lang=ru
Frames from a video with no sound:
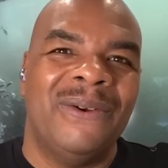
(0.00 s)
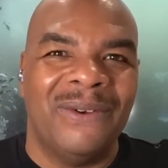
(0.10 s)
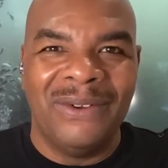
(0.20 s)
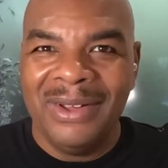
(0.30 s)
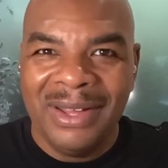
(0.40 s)

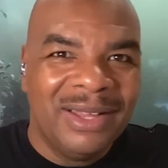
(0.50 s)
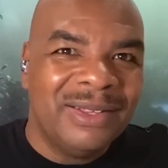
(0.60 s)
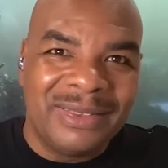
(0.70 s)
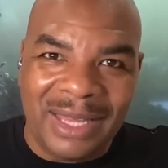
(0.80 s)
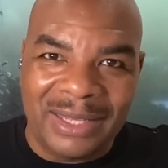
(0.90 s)
И что ж,
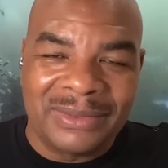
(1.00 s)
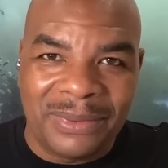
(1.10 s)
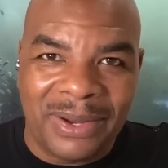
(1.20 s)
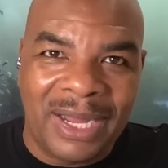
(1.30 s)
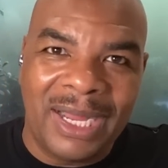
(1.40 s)

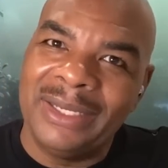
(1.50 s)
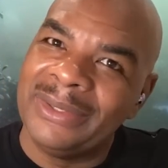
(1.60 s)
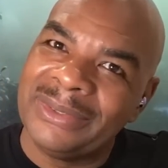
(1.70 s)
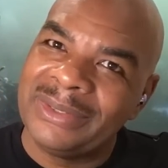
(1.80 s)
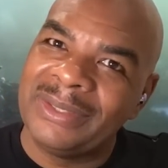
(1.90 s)
поэтому я
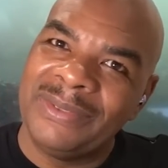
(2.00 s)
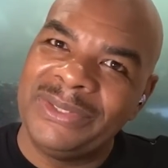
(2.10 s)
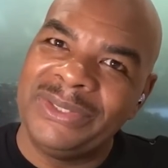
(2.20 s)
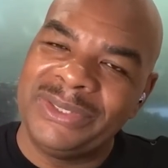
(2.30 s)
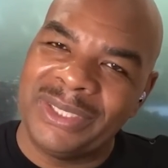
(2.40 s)
взял
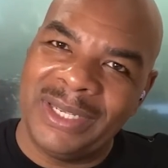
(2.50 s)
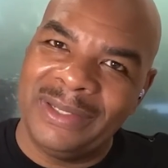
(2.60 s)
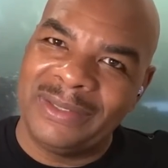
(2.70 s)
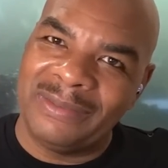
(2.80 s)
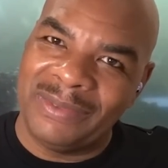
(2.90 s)
Da Vinci
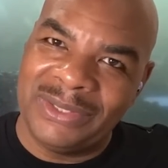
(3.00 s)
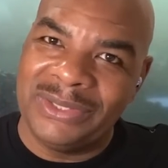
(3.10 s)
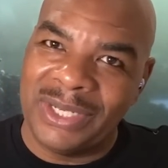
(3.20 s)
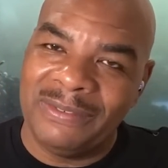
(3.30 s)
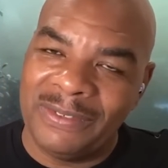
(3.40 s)
J15.